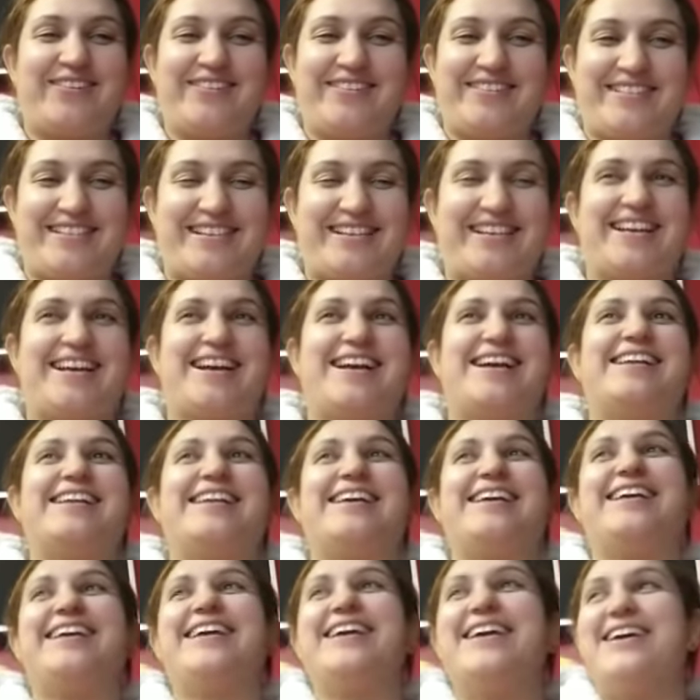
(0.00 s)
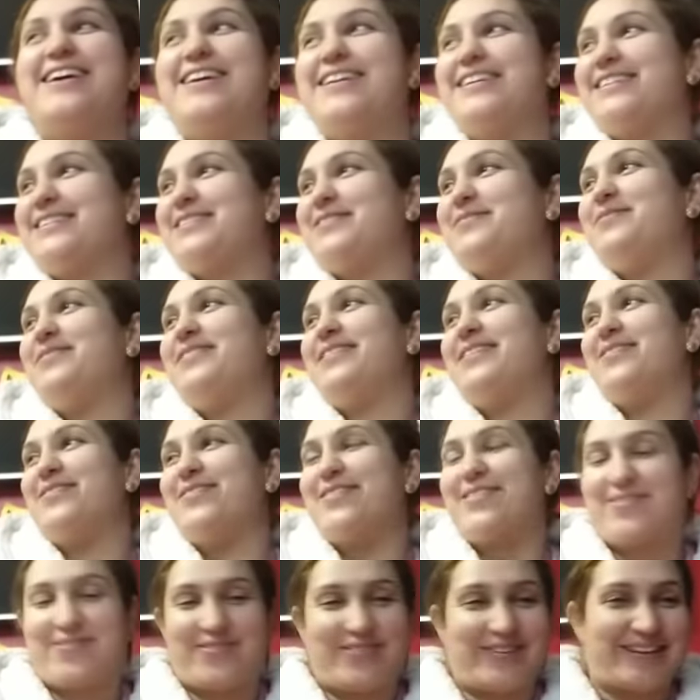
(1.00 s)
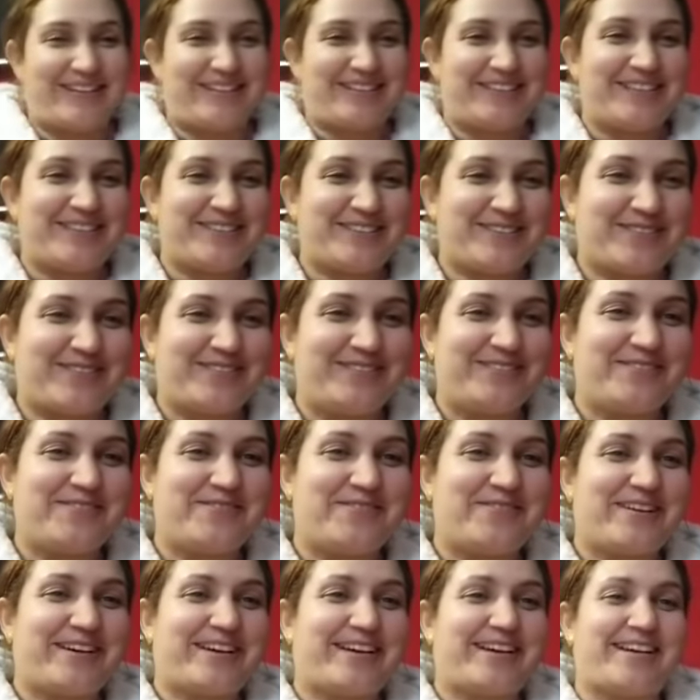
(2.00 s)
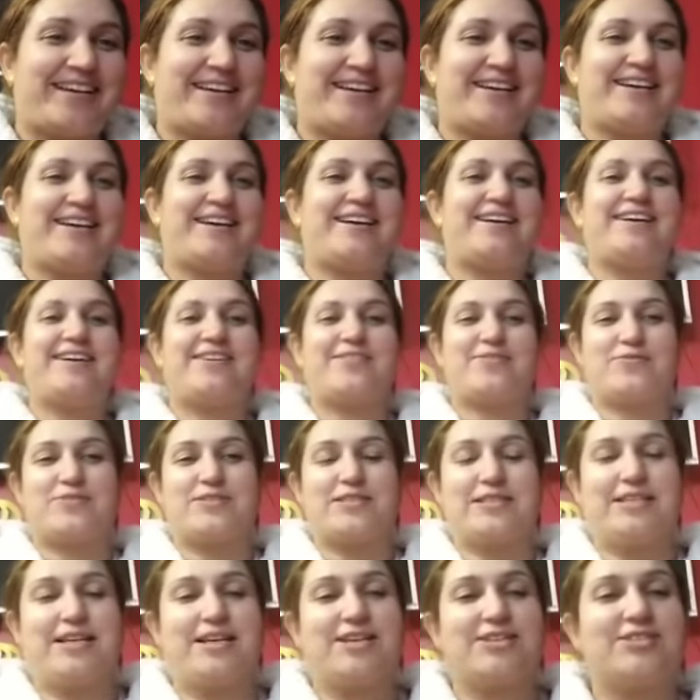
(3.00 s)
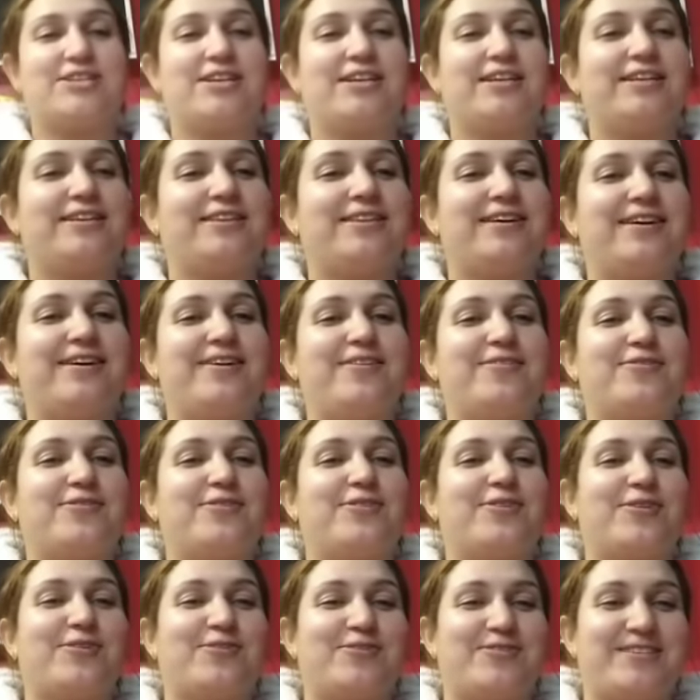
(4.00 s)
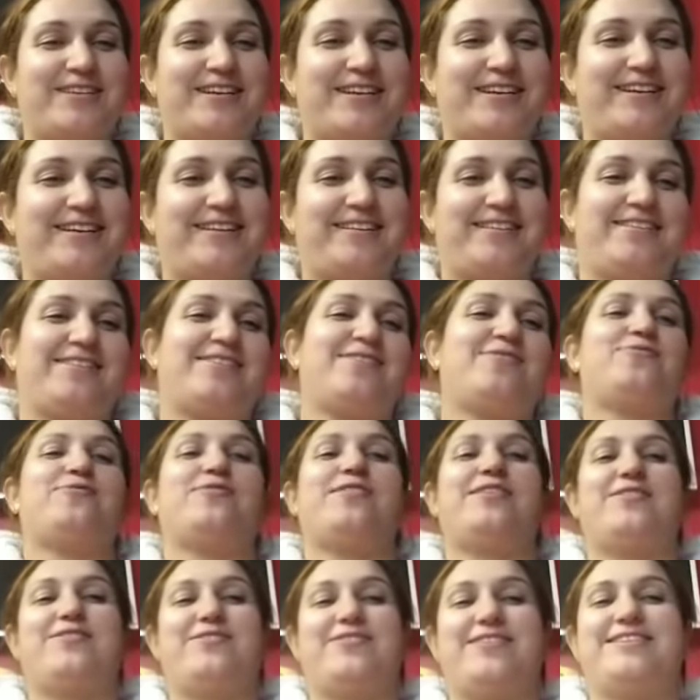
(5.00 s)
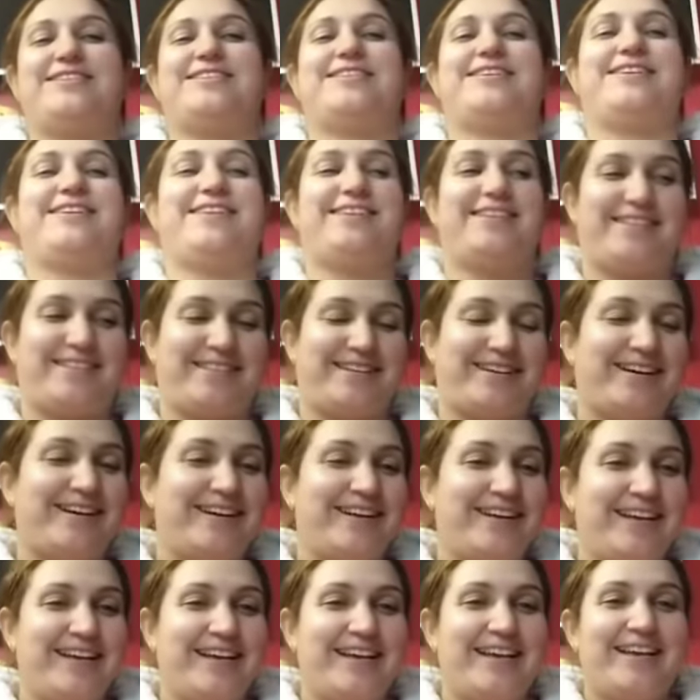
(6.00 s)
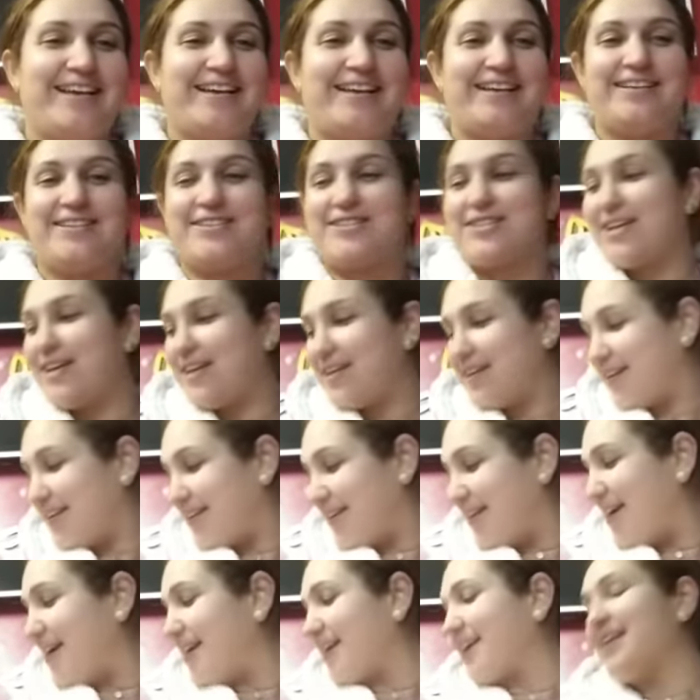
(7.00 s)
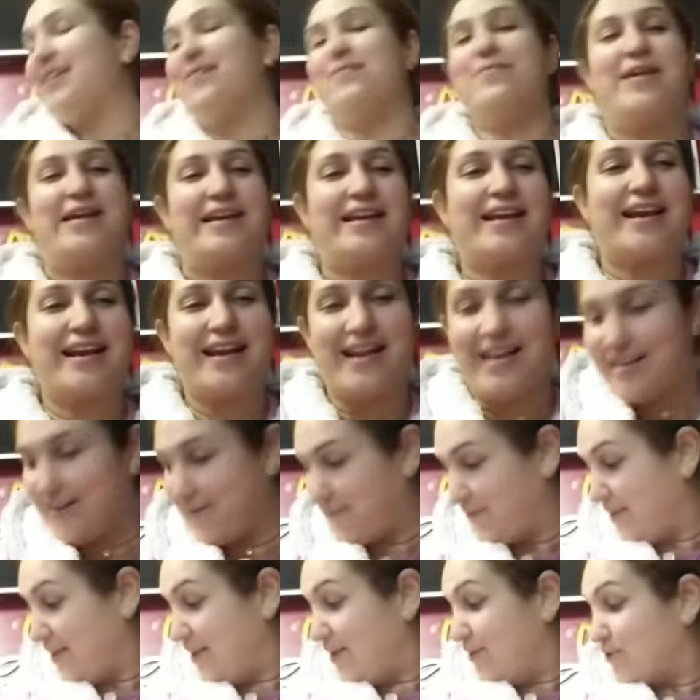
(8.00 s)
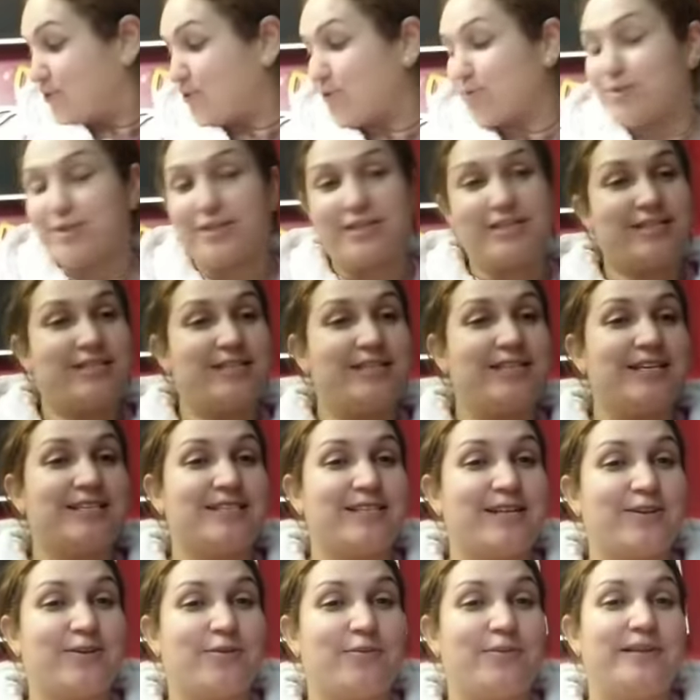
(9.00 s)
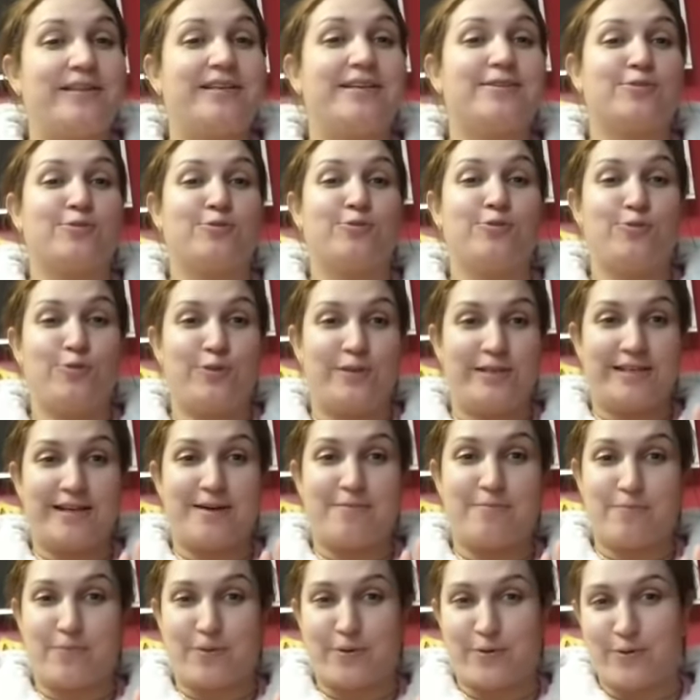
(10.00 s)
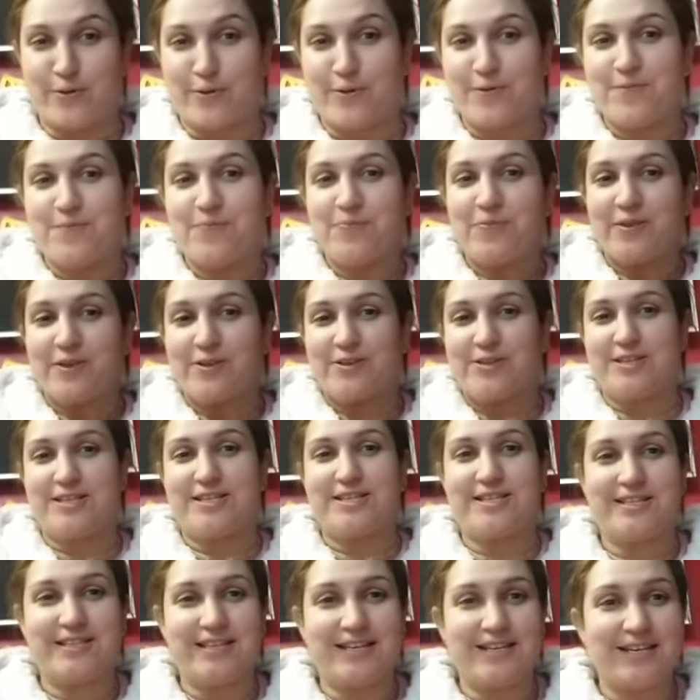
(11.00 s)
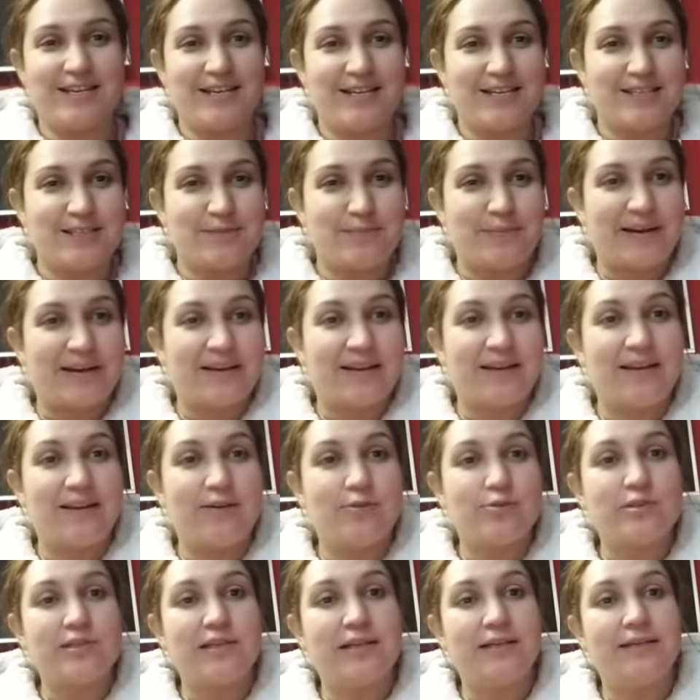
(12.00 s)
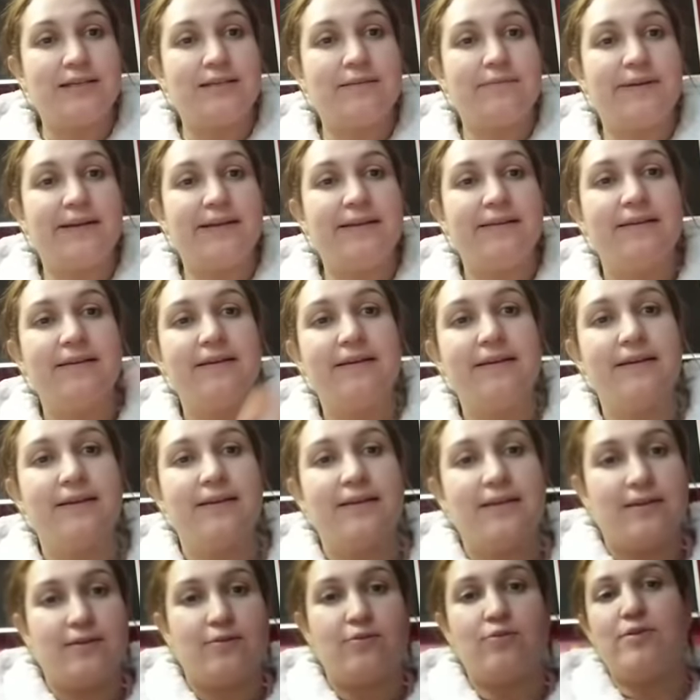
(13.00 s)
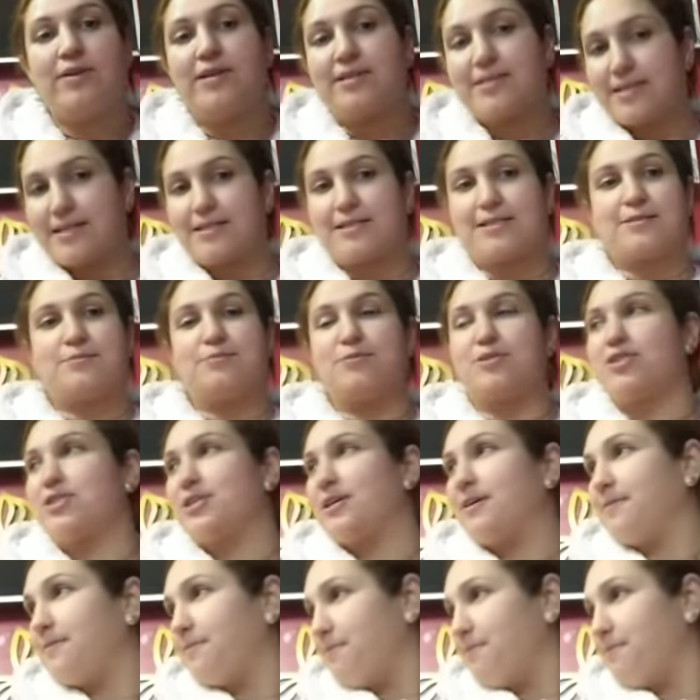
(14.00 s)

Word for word: كلشي هاني نتمنى الفريزات تكونوا بخير وفي صحه جيده وفي ظروف جيده وفي احوال جيده ان شاء الله الرحمن الرحيم شوف كشيشيده دات الكبيدات قولوا لينا مبروك كشيشيده تبارك الله وصل على النبي ولات كتمشى